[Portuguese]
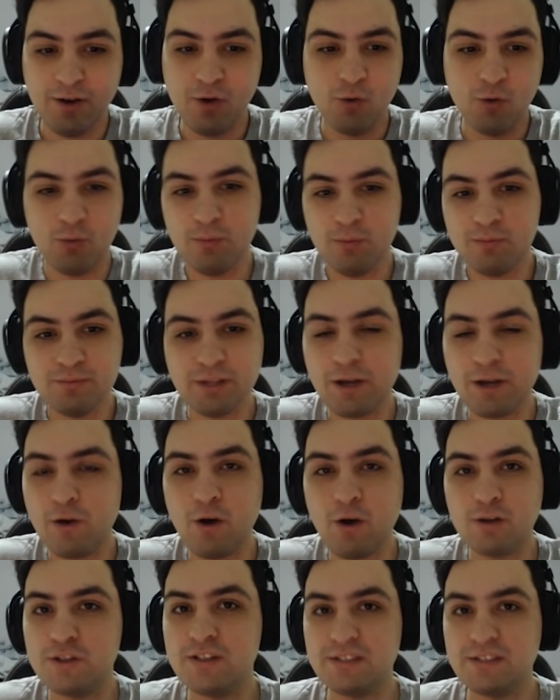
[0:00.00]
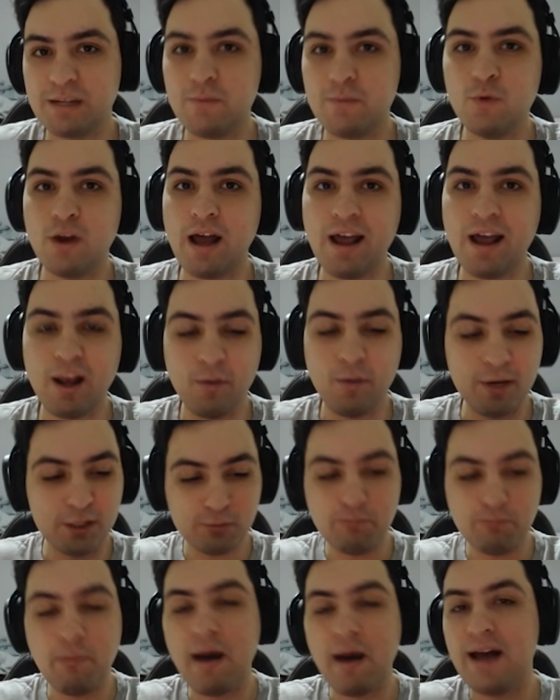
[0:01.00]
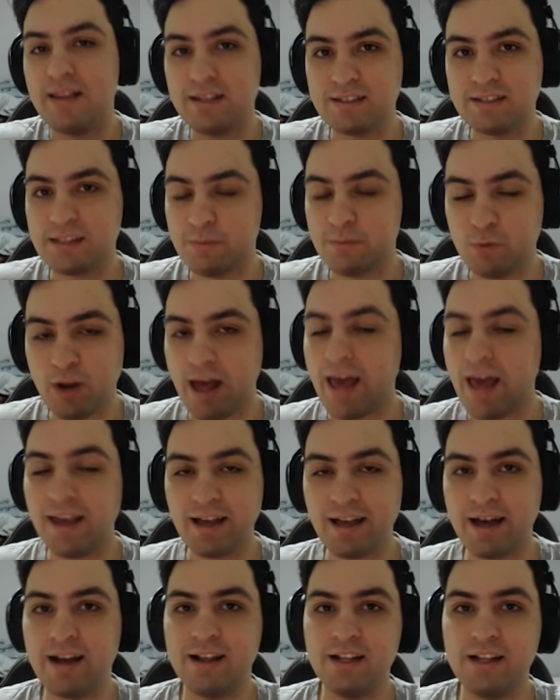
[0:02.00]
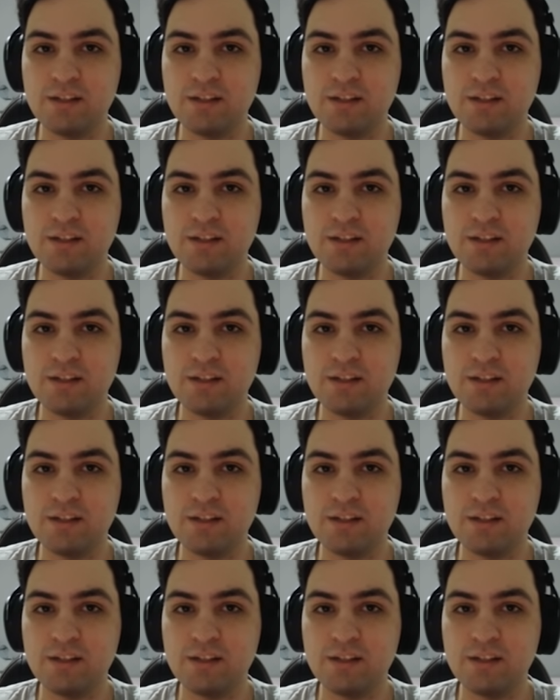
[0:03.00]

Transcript: Um negócio de samurai lá, uma espada samurai, cara.